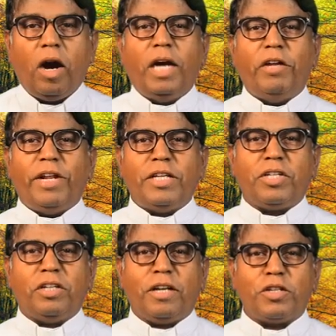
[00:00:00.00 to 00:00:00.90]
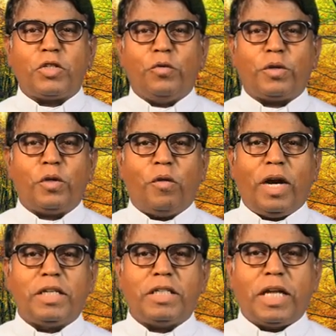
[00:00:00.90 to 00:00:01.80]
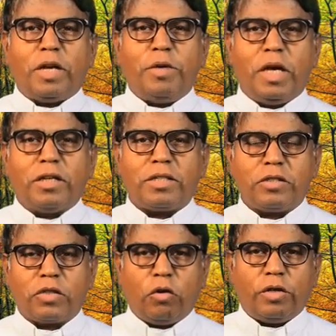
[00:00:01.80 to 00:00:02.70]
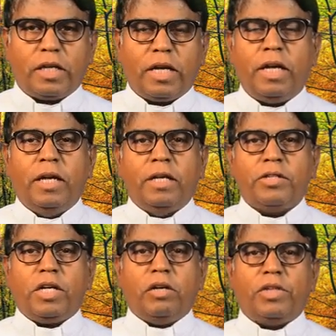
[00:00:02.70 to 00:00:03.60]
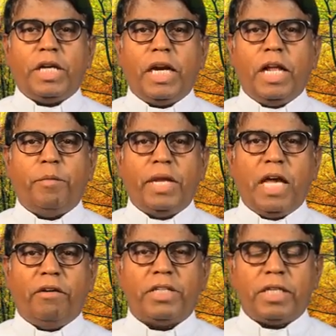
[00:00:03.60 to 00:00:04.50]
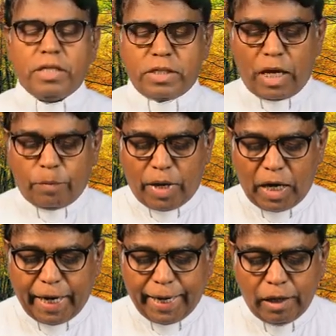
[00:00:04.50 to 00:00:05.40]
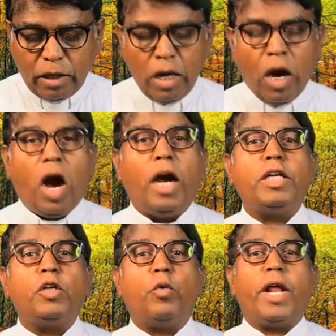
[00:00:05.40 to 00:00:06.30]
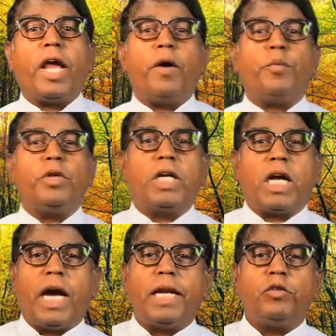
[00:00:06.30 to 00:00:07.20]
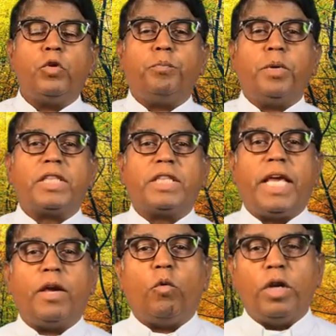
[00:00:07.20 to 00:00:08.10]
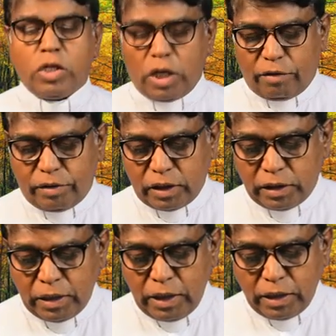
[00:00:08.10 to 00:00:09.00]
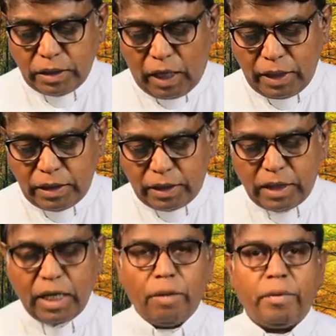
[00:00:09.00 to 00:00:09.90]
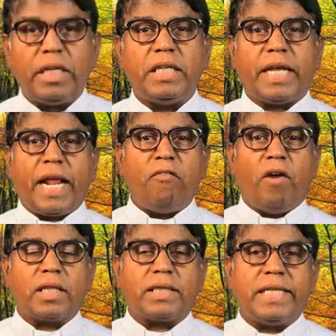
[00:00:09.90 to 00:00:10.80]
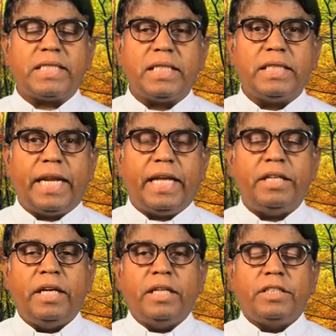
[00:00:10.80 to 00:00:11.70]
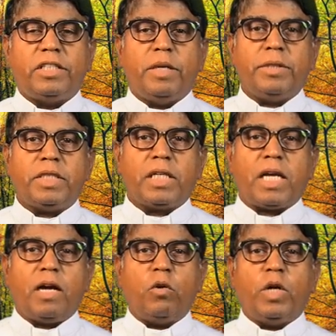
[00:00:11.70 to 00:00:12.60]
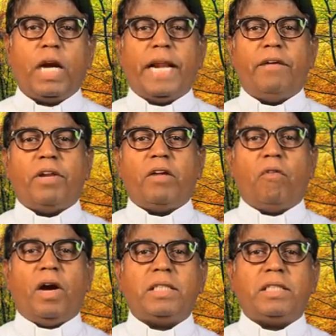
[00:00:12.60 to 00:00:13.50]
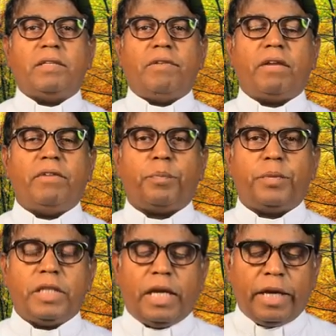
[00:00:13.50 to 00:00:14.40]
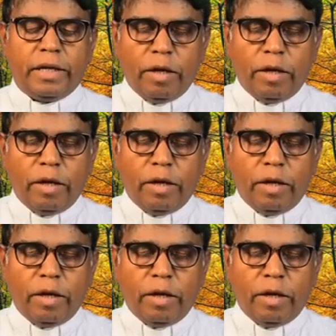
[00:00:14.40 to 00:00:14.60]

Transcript: ஆண்டவரை கிறிஸ்துவுக்குள் வாழ்கின்ற அருமையான சகோதர சகோதரிகளை மரியாபிஷன் சார்பாக ஆண்டினுடைய பொதுக்காலம் முப்பத்தி ஒன்றாவது ஞாயிற்றுக்கிழமை இறைவார்த்தை சிந்தனை ஜபத்திற்காக உங்கள் அனைவரையும் வாழ்த்தி வரவேற்பதில்